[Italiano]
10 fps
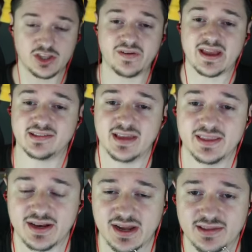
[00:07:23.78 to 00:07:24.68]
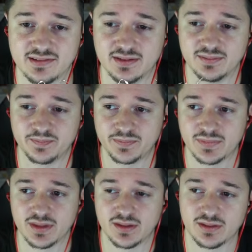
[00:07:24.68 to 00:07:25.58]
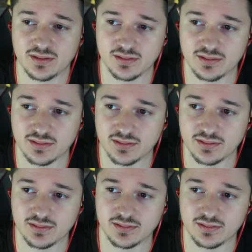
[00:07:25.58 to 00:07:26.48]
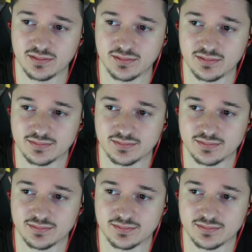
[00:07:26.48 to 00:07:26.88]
Di dov'è che siete, ragazzi? Calabria.